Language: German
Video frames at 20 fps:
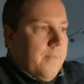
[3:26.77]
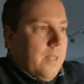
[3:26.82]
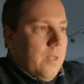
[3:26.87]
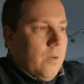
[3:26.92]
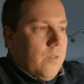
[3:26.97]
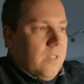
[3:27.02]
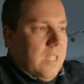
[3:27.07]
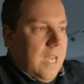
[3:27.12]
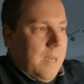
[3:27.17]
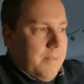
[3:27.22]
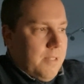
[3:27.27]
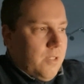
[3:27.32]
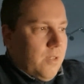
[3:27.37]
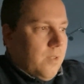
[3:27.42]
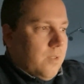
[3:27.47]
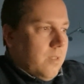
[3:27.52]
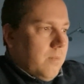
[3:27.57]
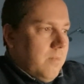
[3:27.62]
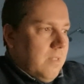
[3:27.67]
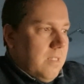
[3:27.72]
Und da habe ich
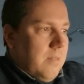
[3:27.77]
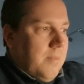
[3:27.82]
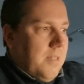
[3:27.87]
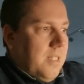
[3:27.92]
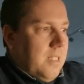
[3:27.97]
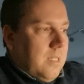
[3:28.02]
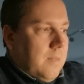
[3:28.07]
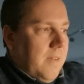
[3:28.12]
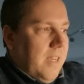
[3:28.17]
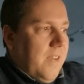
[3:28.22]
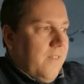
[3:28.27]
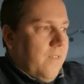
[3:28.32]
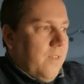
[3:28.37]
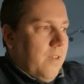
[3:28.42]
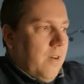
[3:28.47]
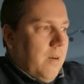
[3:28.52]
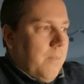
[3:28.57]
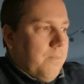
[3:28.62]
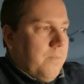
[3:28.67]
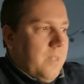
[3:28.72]
doch so ein bisschen meine Zweifel,
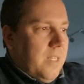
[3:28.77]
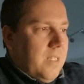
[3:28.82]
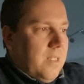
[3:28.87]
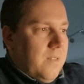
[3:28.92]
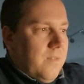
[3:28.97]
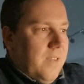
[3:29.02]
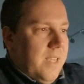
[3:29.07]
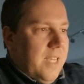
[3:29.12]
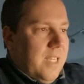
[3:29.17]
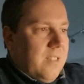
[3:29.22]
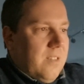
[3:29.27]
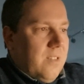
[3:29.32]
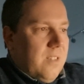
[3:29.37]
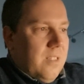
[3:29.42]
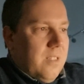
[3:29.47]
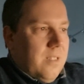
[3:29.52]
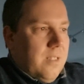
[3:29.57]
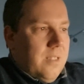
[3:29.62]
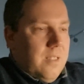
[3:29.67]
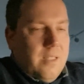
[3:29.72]
ob das Pferd
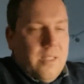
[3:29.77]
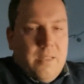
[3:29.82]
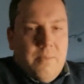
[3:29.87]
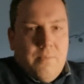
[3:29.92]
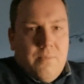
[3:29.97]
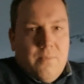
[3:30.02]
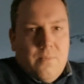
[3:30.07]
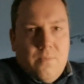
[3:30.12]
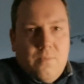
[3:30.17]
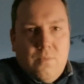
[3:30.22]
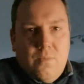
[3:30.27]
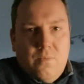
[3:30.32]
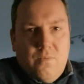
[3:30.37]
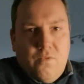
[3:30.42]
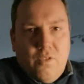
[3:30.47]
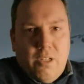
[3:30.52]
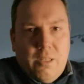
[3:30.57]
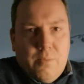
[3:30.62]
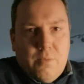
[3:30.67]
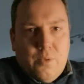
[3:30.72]
äh, im,
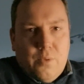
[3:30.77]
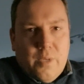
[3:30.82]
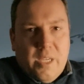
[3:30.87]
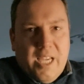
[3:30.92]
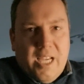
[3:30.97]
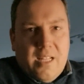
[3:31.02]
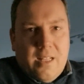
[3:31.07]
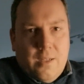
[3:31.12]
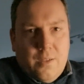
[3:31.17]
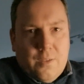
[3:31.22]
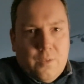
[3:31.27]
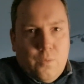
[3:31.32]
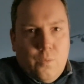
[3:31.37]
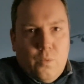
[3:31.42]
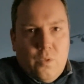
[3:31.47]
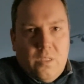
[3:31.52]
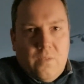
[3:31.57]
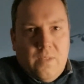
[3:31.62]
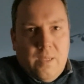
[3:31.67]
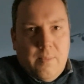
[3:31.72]
vor dem Sulki genauso
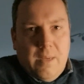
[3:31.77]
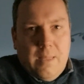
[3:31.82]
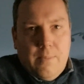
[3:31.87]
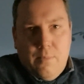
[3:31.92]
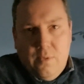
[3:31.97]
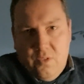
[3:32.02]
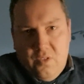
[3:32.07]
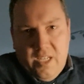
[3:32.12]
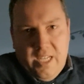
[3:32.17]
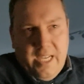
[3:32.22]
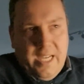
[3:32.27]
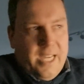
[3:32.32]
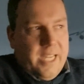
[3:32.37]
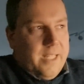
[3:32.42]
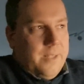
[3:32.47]
gut ist wie bei Monterey.